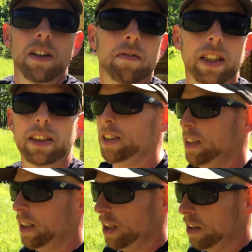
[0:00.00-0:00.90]
Was
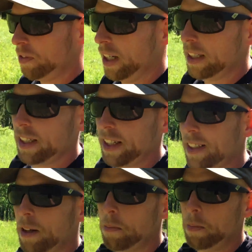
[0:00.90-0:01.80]
ihr vielleicht
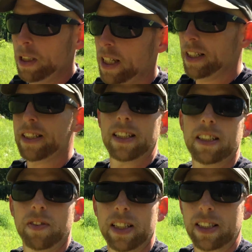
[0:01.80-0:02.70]
gedacht habt bis jetzt,
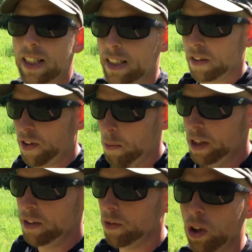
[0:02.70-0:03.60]
dass wir das Ganze vermieten